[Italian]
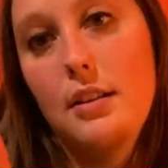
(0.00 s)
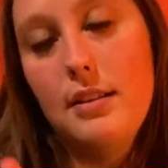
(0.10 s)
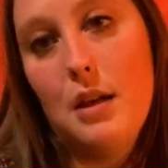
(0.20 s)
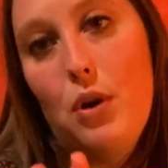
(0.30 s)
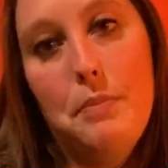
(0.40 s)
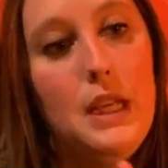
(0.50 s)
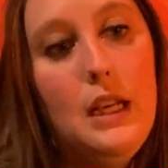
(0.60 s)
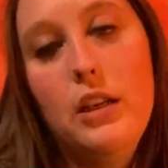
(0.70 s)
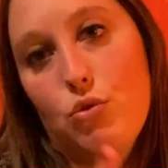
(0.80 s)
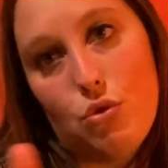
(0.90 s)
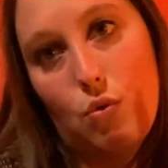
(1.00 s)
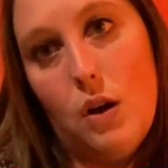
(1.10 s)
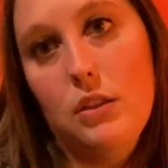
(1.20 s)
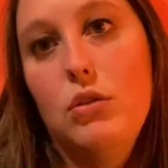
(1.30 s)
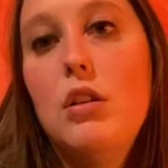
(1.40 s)
siamo a mille, non so
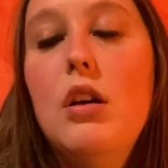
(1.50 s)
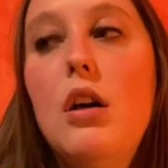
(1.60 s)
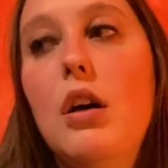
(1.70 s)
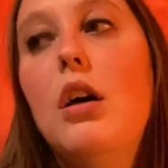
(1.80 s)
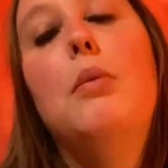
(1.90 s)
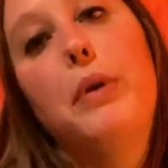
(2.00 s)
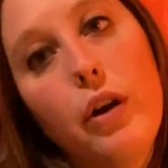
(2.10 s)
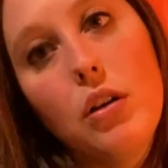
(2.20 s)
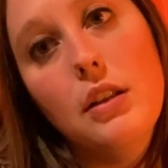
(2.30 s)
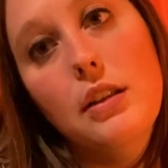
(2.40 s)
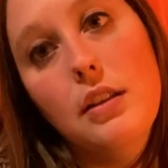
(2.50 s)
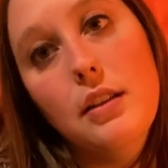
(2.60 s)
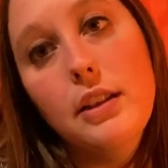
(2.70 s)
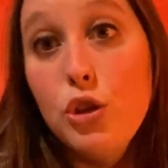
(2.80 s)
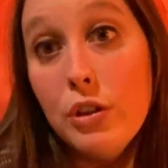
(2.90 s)
quanto, però
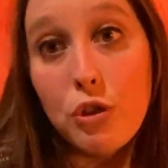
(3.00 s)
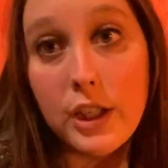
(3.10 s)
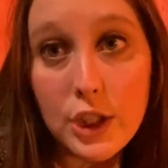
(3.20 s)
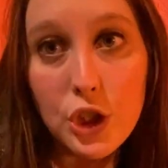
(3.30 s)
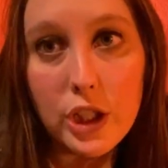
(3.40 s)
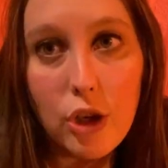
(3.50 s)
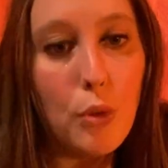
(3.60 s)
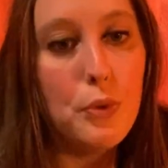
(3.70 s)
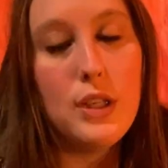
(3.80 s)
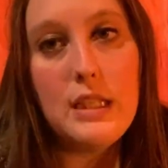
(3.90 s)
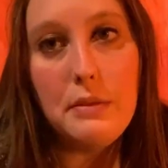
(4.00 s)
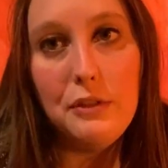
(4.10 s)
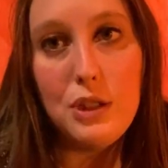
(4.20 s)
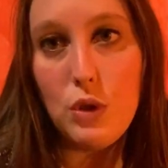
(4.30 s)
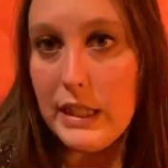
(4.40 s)
eh, io devo crescere, ho pochissime
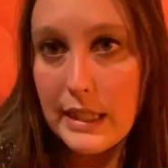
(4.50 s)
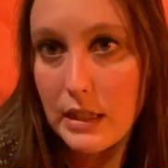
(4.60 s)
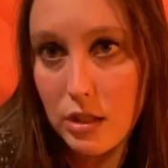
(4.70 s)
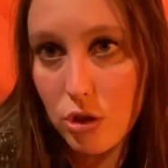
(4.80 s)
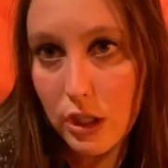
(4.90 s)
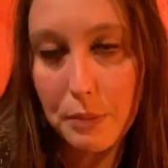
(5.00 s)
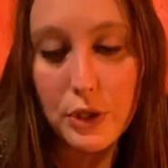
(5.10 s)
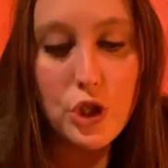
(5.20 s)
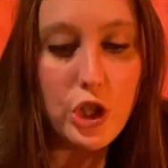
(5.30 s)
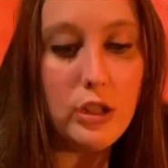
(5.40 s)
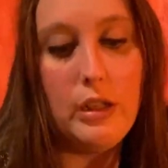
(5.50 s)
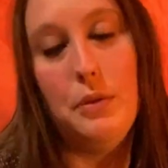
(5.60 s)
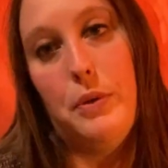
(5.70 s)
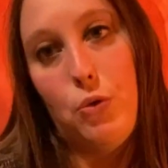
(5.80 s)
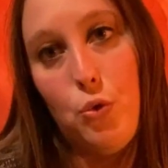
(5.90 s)
visualizzazioni a prescindere,
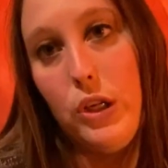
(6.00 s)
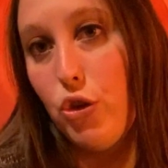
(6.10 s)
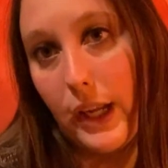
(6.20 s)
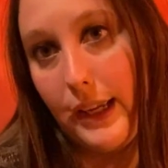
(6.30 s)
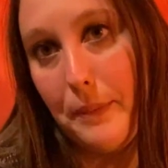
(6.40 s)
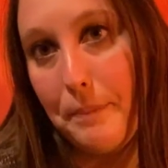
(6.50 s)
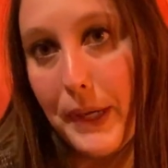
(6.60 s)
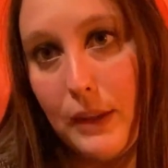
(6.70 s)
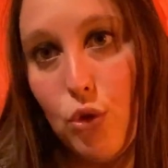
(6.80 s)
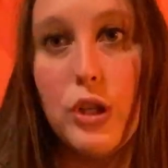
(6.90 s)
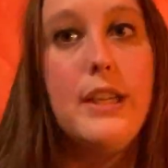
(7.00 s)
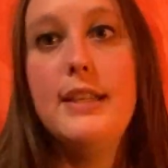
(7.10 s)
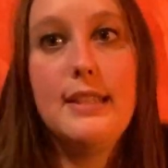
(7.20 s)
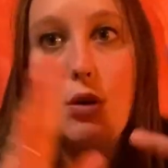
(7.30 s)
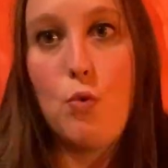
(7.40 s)
per cui non è che prendo
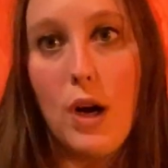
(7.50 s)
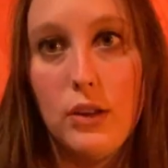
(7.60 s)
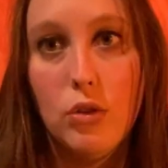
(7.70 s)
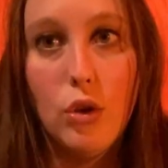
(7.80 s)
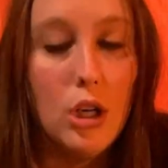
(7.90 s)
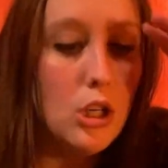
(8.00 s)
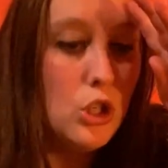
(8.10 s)
chissà quanto,